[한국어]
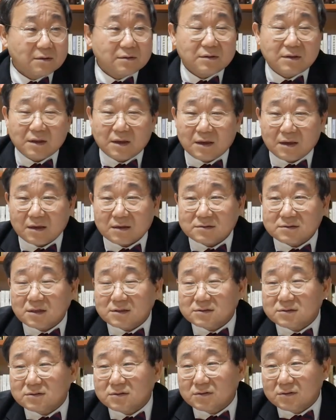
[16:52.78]
근데
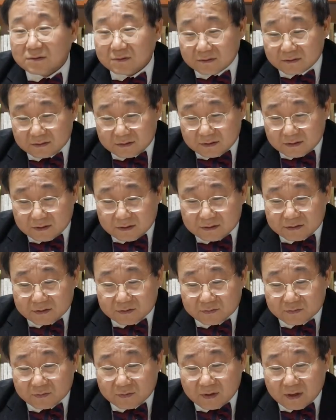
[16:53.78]
사실은 이
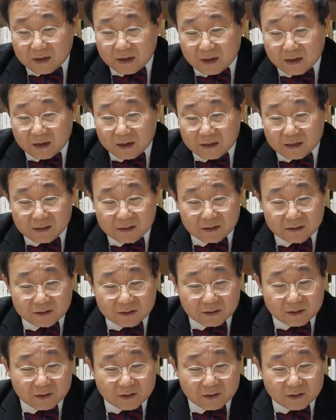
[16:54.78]
친구가 1년